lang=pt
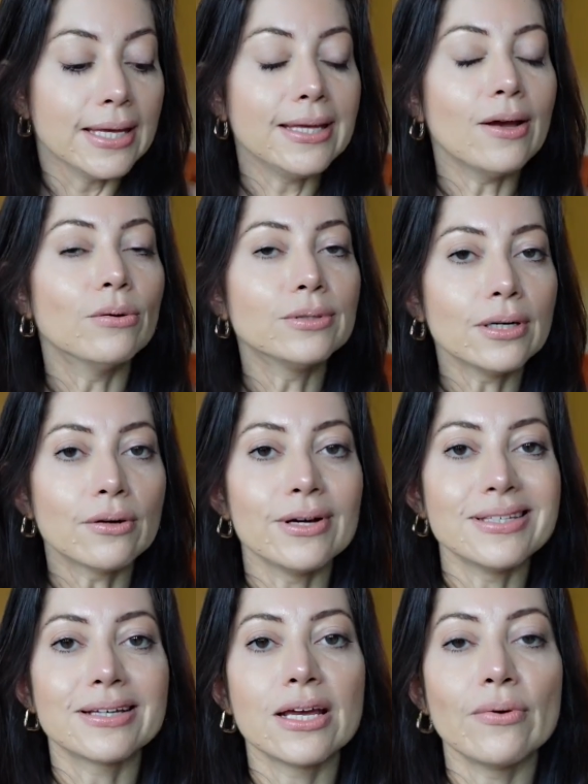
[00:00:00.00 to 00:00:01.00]
E outra
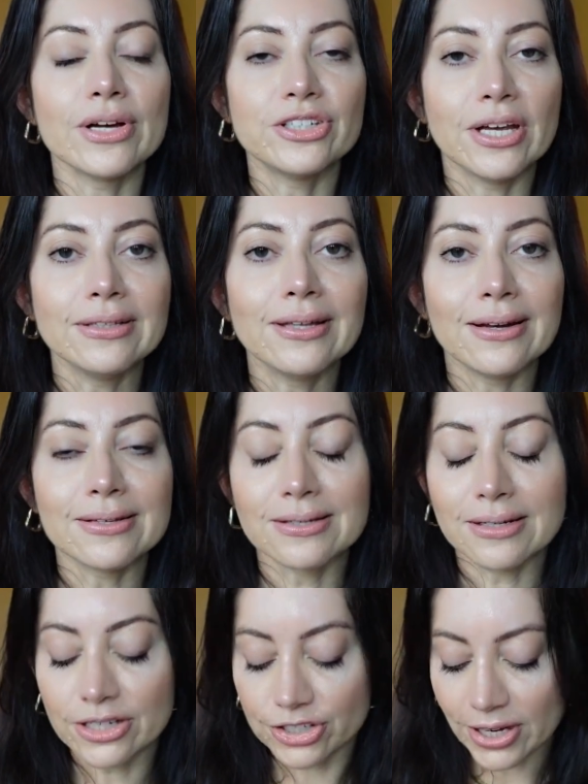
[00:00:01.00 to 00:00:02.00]
coisa que eu achei
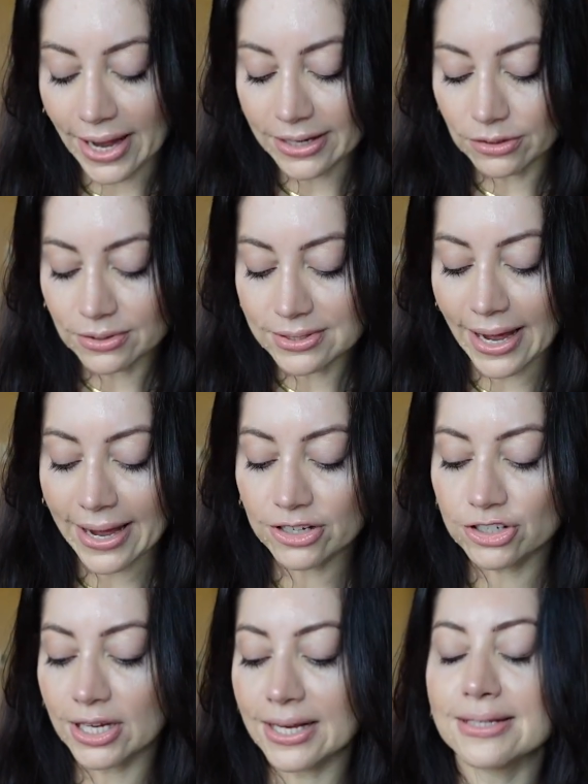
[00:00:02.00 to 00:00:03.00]
interessante é que no
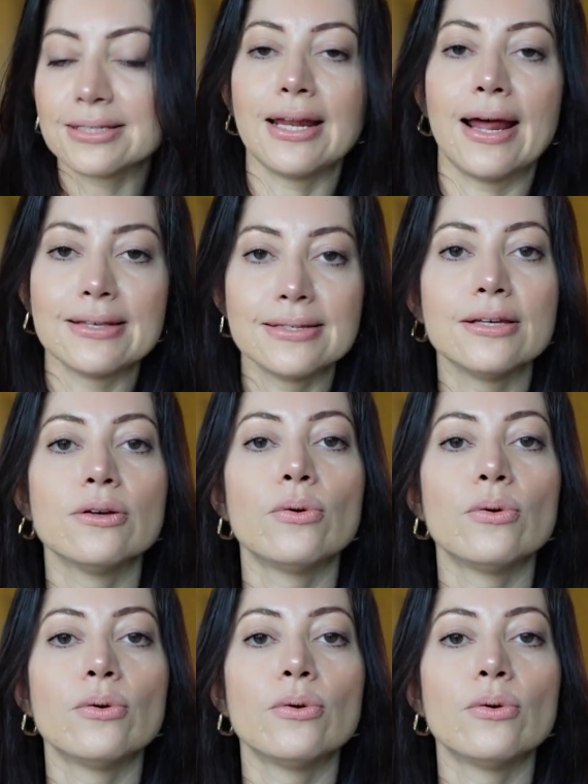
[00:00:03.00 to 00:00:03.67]
site eles trazem